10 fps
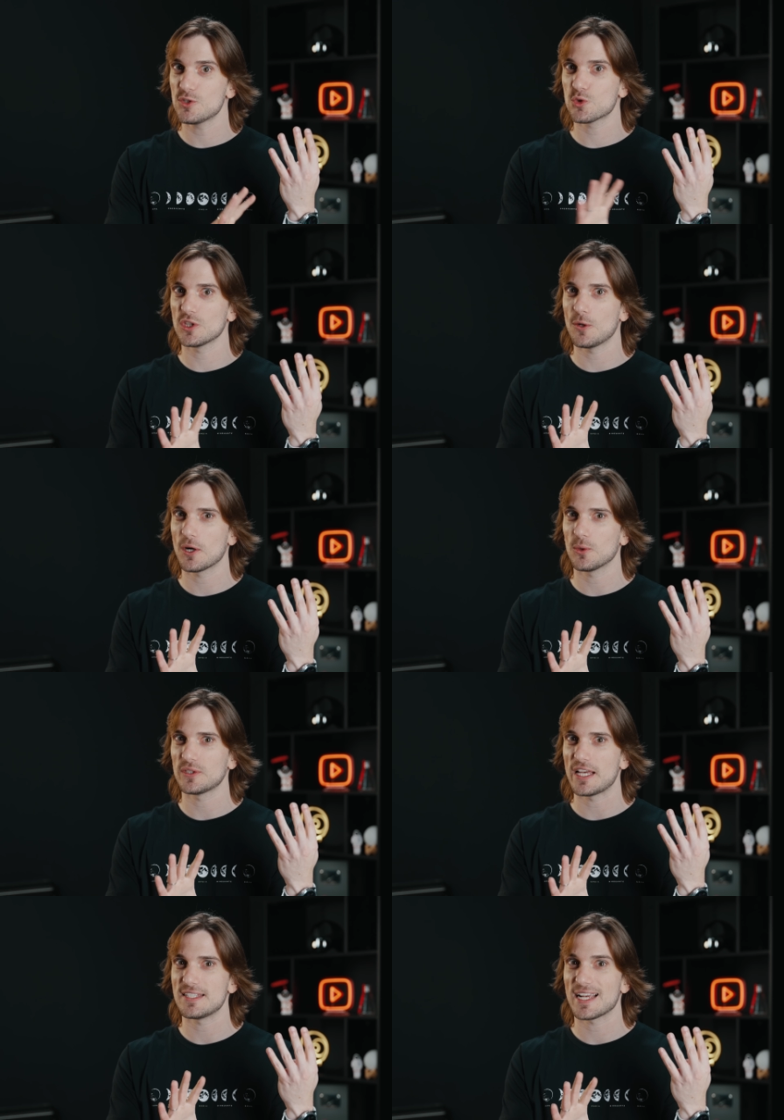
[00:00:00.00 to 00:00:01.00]
isso não
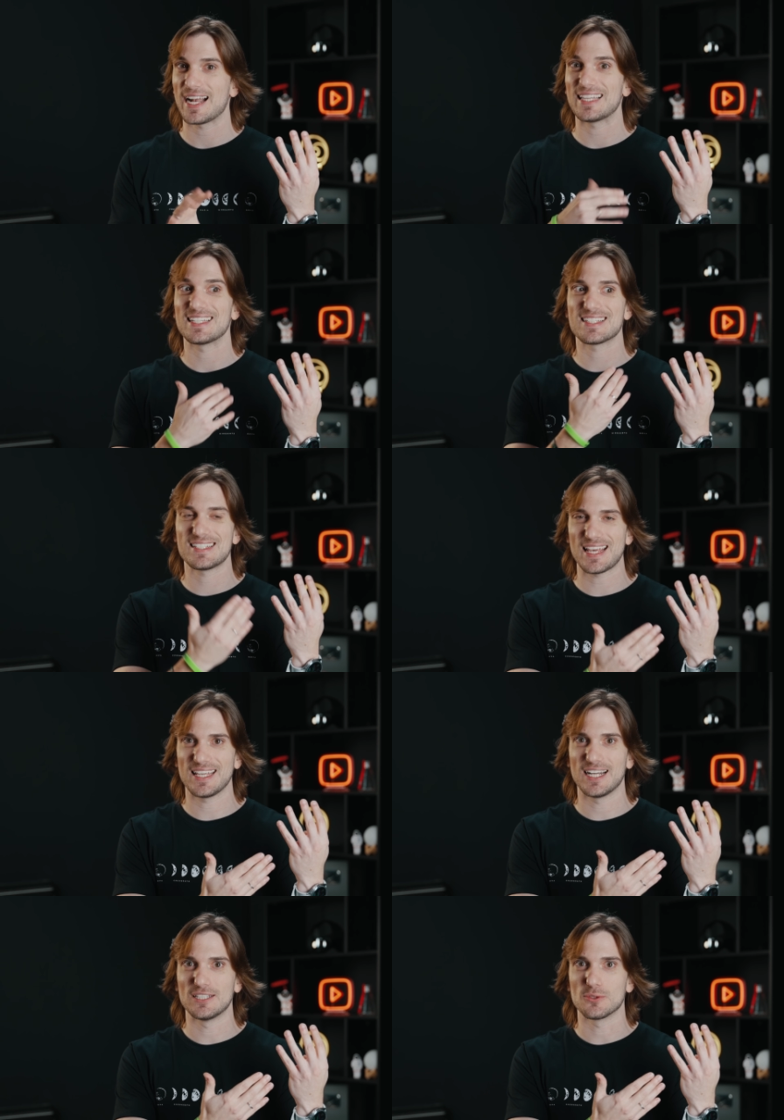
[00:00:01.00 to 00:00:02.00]
acontece a cada
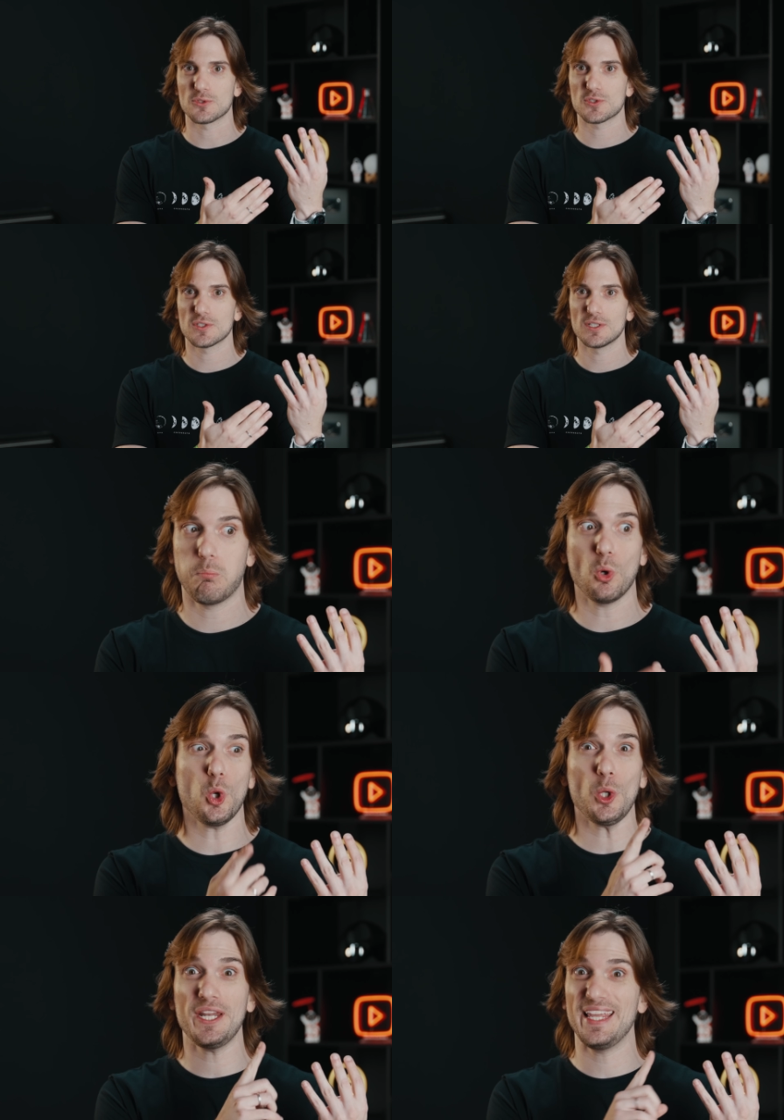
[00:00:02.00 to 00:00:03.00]
100 anos.
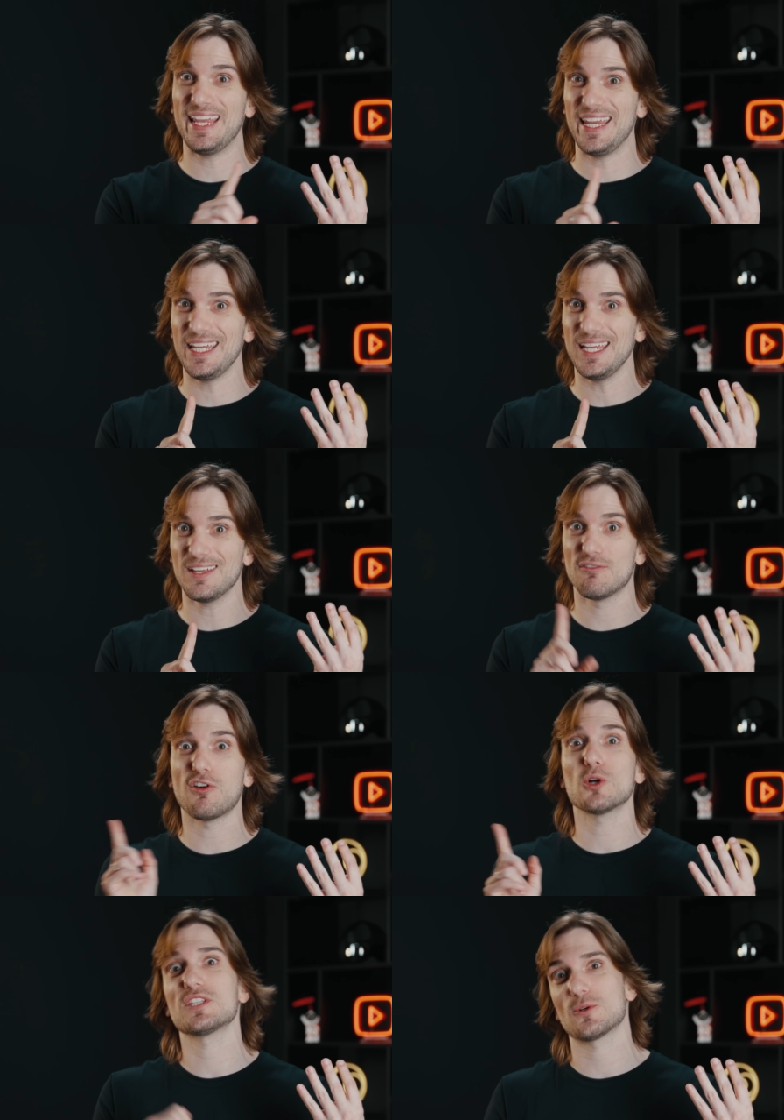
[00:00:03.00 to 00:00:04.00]
Porém,
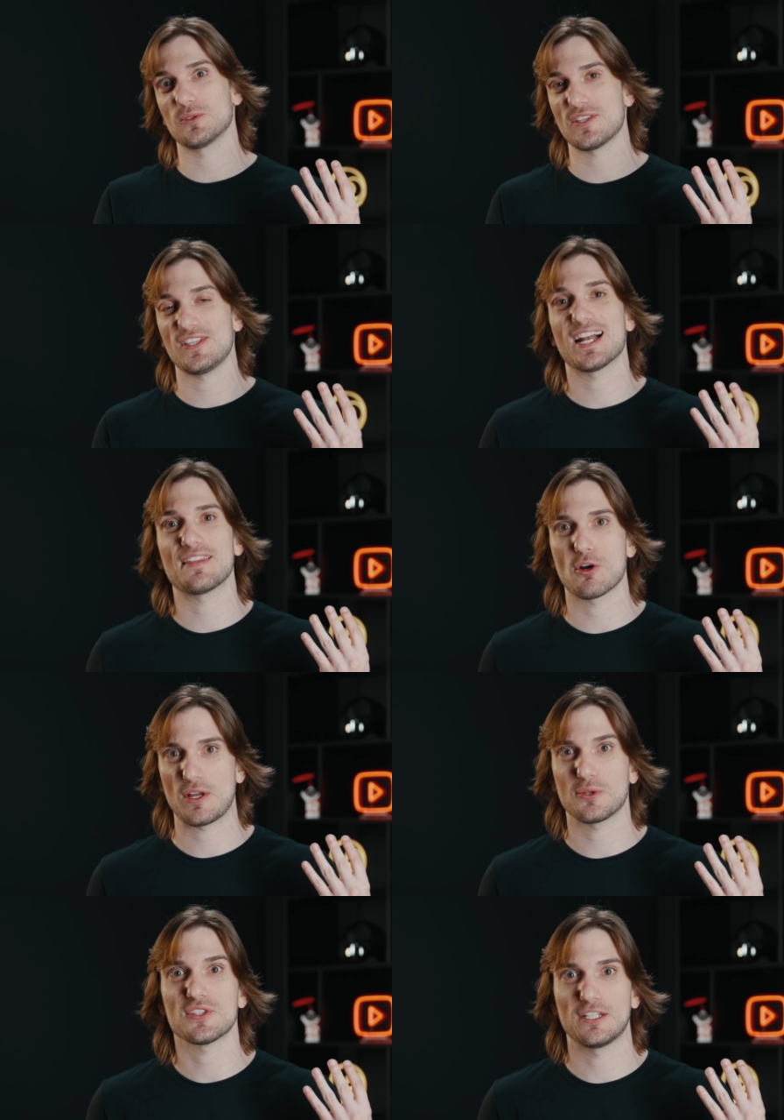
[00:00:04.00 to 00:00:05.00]
volta a acontecer a cada
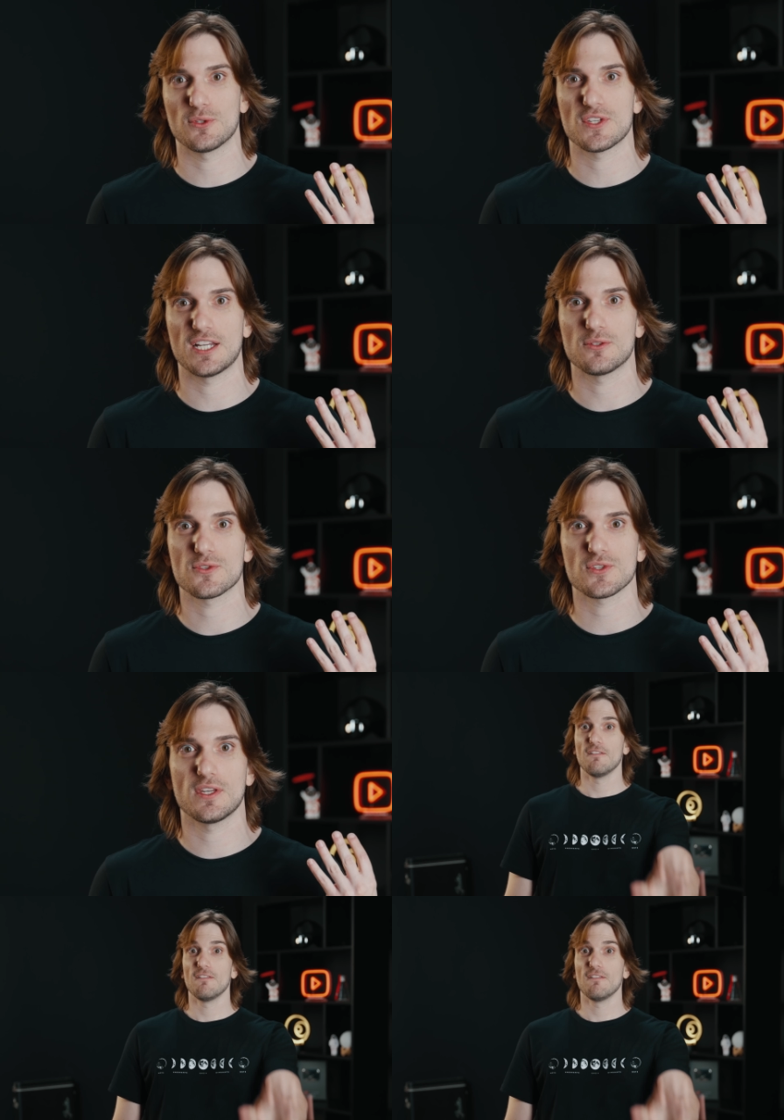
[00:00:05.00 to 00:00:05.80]
400 anos.